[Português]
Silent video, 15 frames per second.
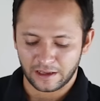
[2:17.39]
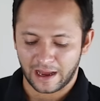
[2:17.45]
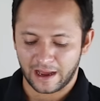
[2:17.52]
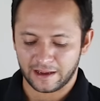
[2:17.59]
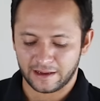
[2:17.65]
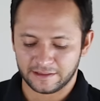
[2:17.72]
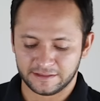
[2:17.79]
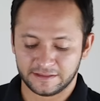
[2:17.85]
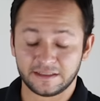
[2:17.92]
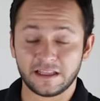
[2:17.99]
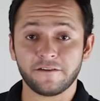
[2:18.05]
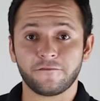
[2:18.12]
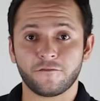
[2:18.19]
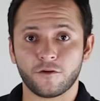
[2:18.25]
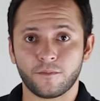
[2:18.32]
as
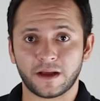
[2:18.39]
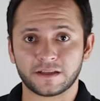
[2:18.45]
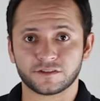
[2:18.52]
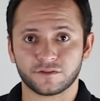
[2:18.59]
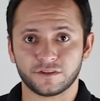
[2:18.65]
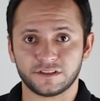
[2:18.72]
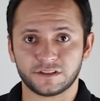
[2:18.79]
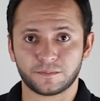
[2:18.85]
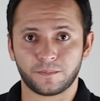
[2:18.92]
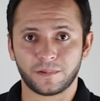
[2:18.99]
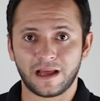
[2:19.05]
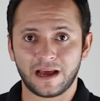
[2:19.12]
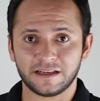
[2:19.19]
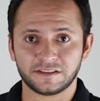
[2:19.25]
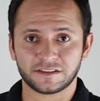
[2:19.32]
deformações
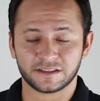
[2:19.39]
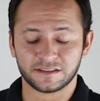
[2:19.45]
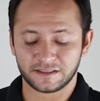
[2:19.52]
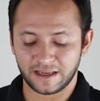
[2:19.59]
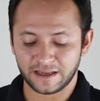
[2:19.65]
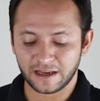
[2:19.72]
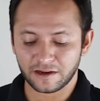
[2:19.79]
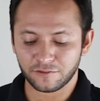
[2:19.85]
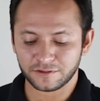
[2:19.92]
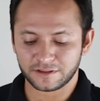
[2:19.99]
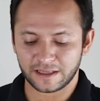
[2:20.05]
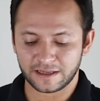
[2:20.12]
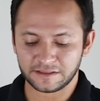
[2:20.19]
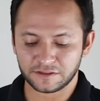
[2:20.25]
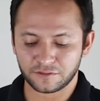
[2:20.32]
plásticas, o que, que
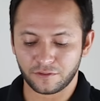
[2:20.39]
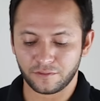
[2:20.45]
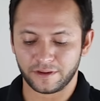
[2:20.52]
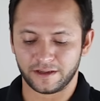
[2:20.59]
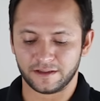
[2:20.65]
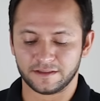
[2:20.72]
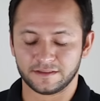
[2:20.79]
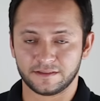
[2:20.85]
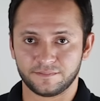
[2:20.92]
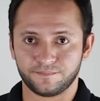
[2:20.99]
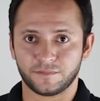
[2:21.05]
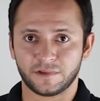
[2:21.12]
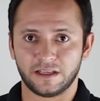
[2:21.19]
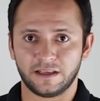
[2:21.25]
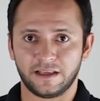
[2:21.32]
acontece com elas?